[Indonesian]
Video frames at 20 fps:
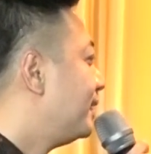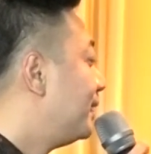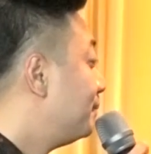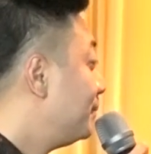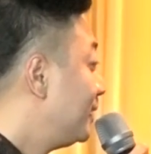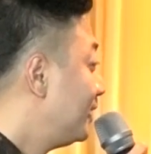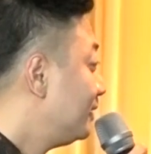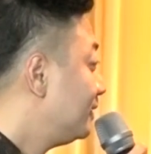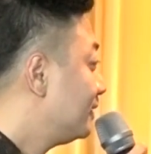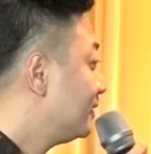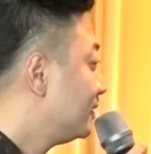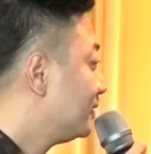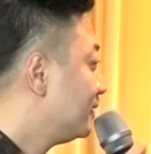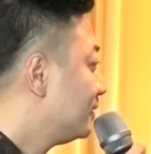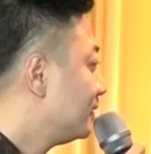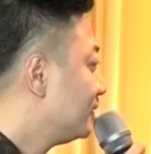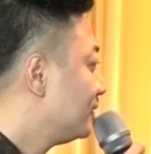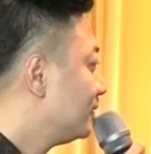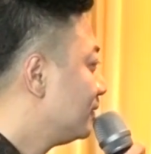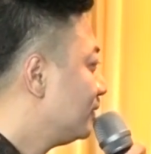Amin.
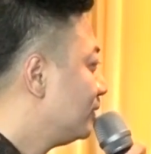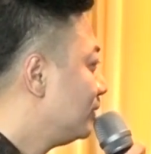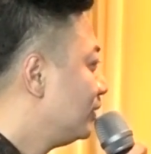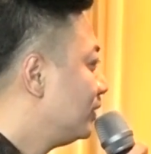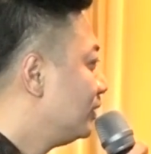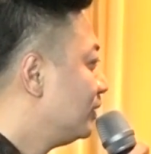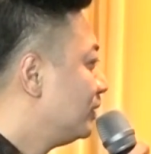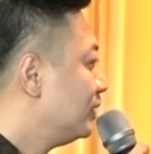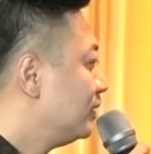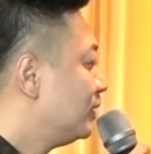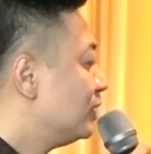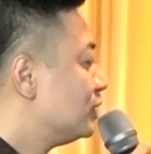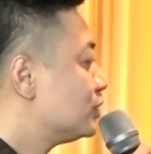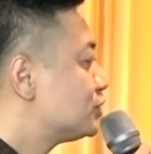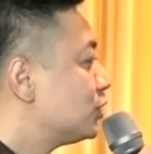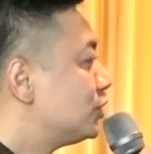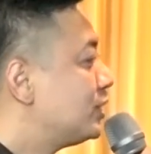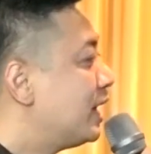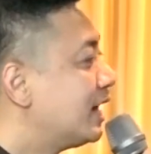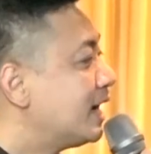
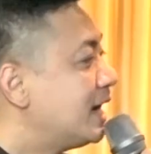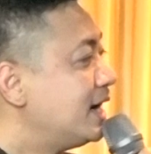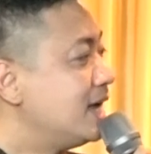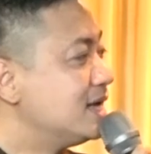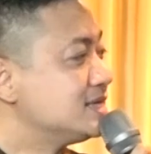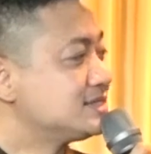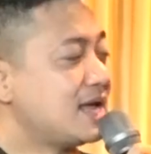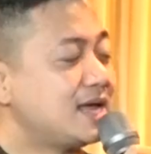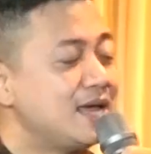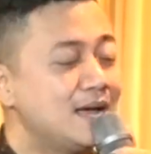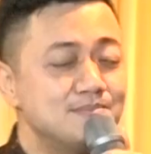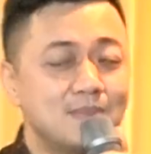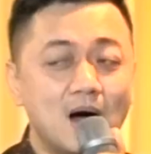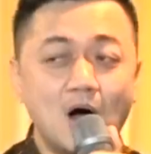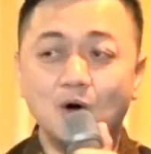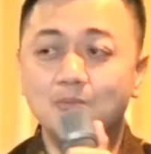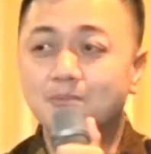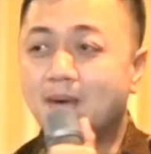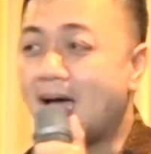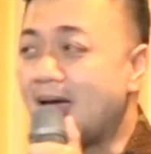Saudara dan saya
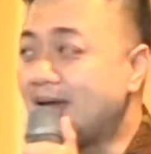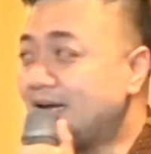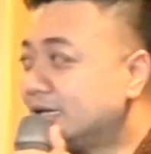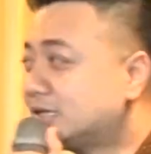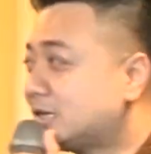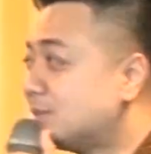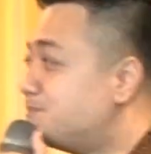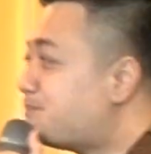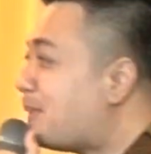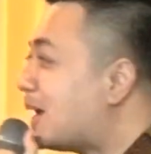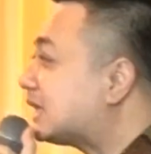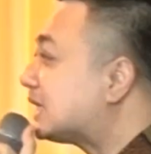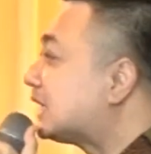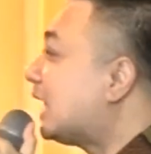mau main di tempat